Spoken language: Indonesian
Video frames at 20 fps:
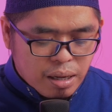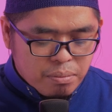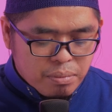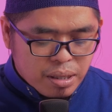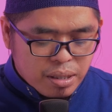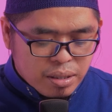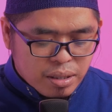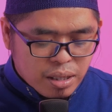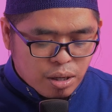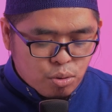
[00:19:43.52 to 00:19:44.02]
tidak
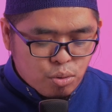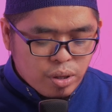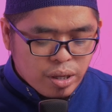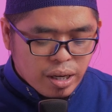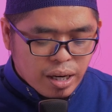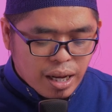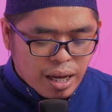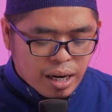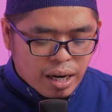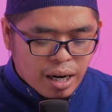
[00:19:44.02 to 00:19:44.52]

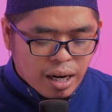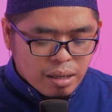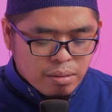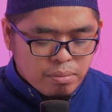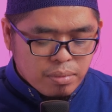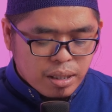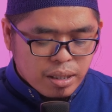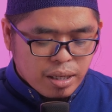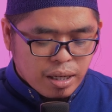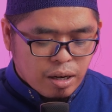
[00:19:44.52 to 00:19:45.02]
menjauhi
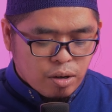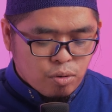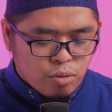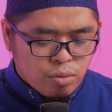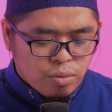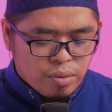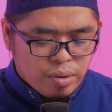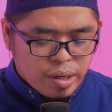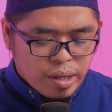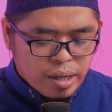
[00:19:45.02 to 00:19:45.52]
larangan
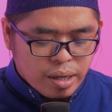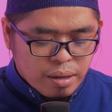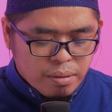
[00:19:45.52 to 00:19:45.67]
beliau,